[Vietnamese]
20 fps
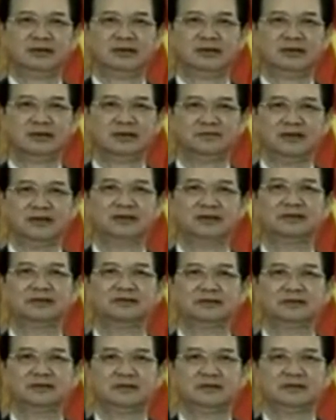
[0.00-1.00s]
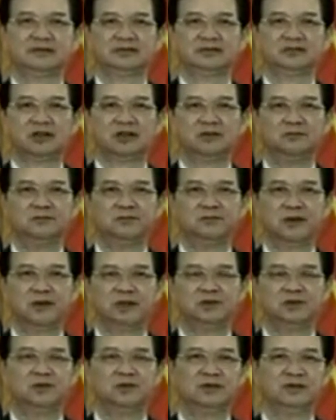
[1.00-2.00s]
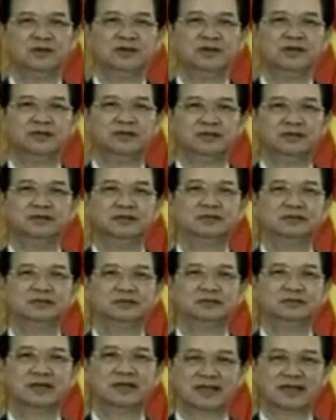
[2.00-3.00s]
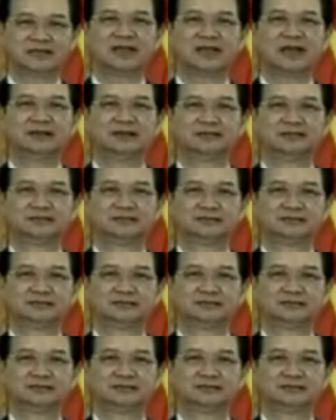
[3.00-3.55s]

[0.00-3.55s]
là việc sớm phê chuẩn hiến chương ASEAN.